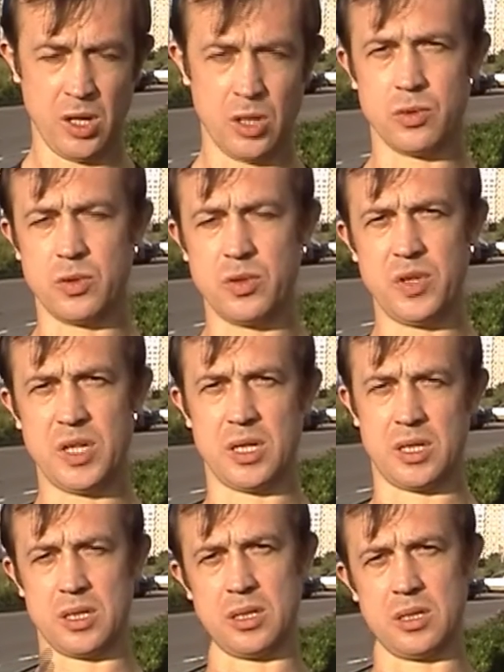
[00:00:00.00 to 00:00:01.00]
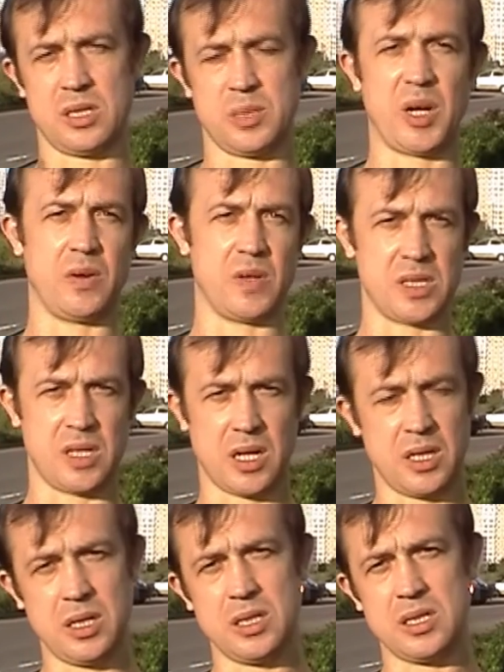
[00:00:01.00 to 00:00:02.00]
то вы увидите с правой
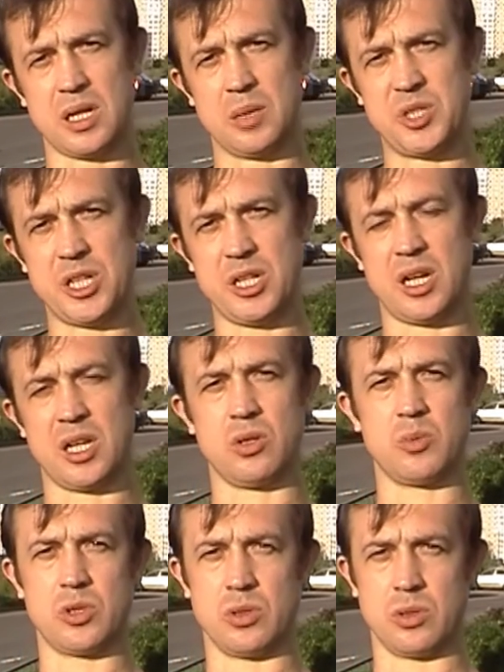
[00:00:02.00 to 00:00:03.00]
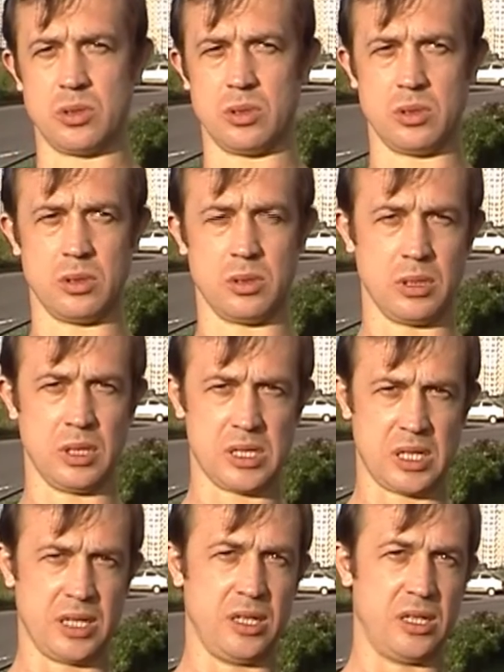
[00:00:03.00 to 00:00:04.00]
стороны сообщение о том, что если
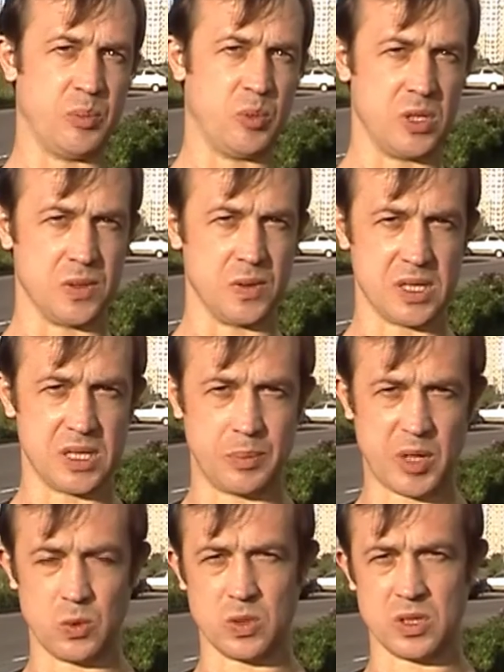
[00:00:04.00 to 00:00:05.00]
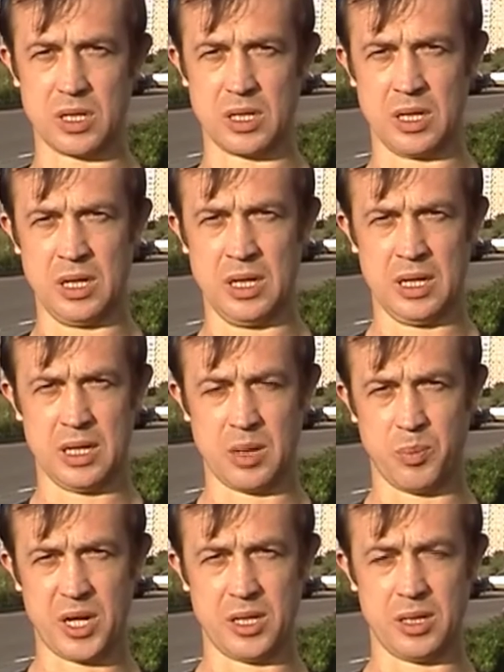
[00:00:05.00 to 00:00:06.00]
хотите пользоваться продуктами
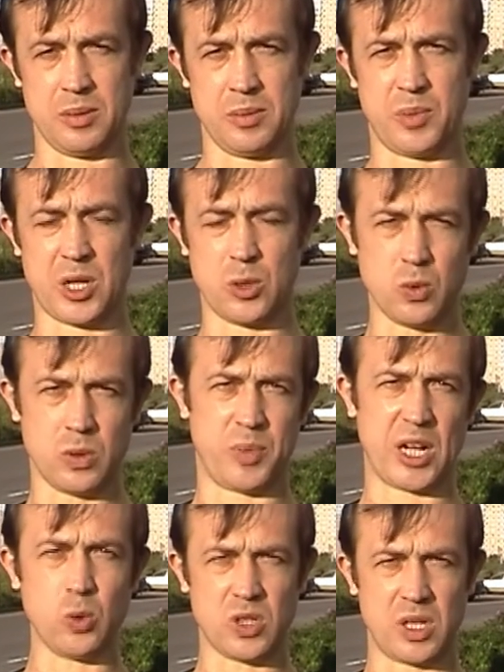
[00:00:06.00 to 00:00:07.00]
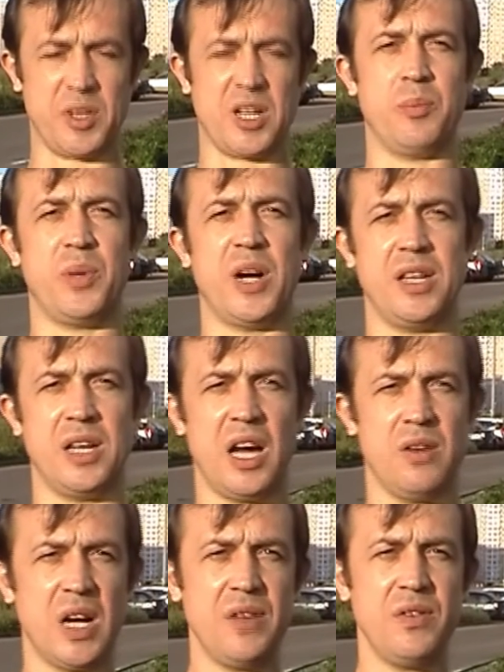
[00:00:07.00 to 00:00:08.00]
компании, продуктами компании
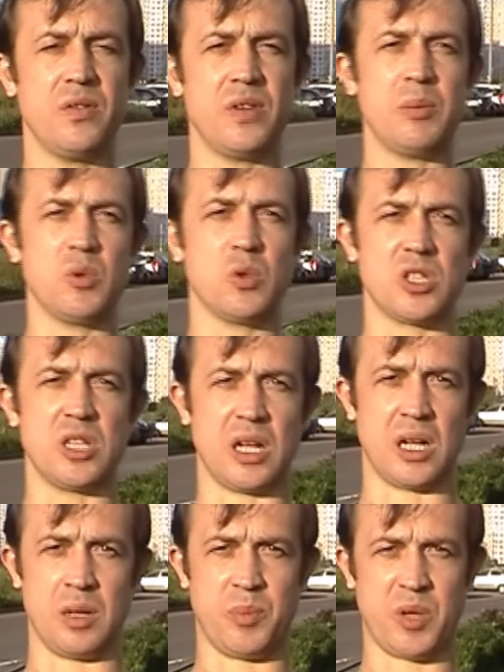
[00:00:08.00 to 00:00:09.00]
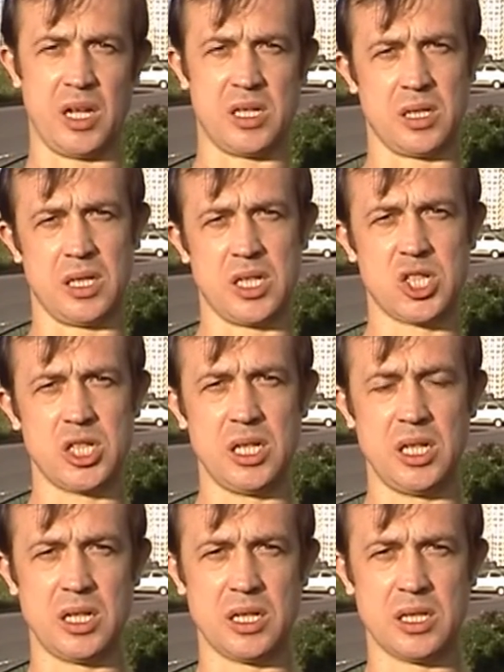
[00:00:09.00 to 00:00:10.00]
iVavi, вам нужно принять
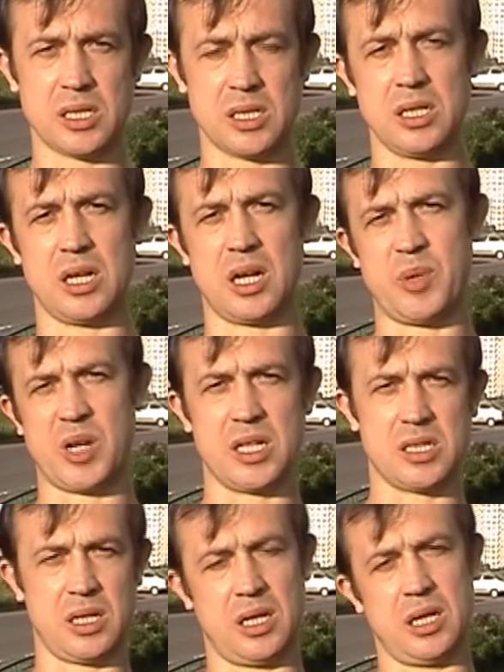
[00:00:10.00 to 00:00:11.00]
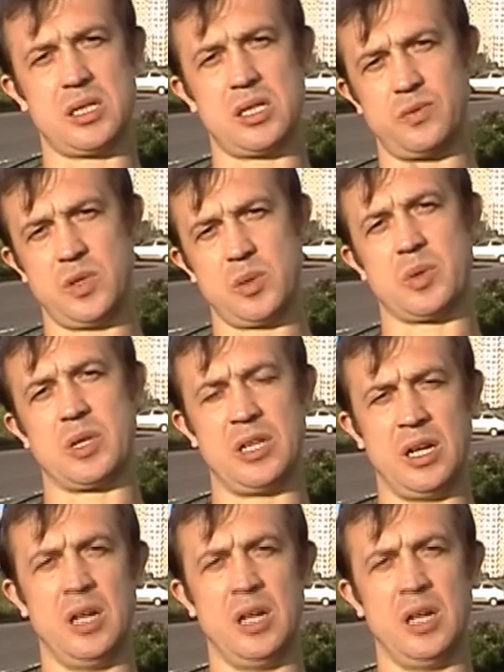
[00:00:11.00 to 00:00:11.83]
соглашение с корпорацией Access, выбрать